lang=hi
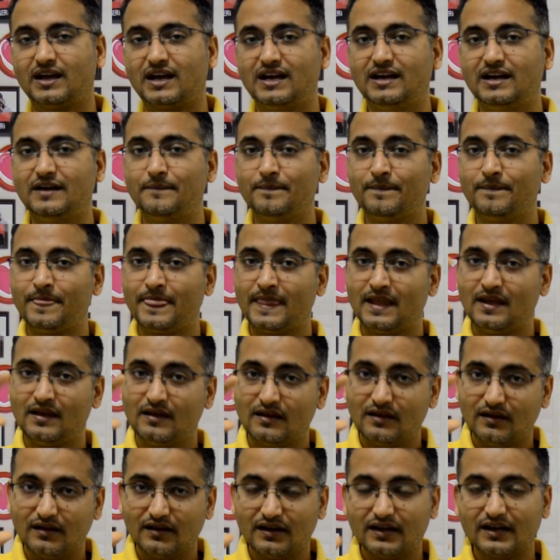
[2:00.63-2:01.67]
का
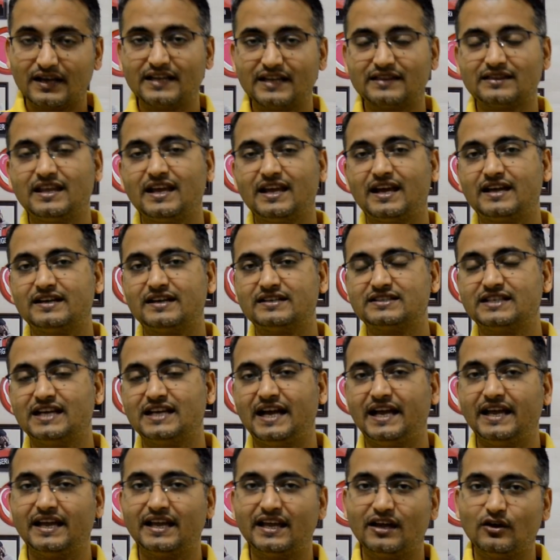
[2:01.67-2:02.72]
आ, कितने खर्चे
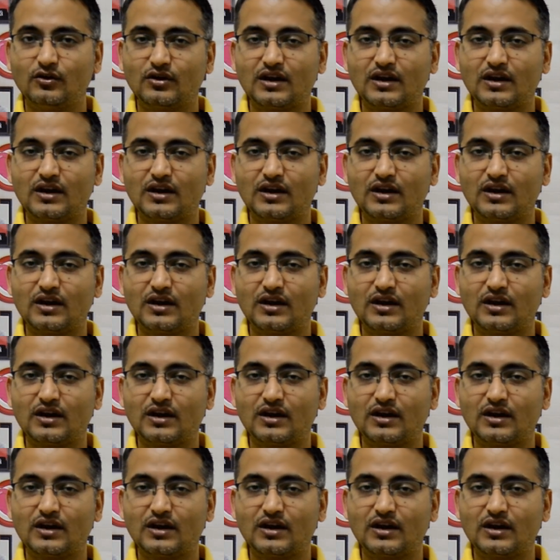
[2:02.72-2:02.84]
आएंगे और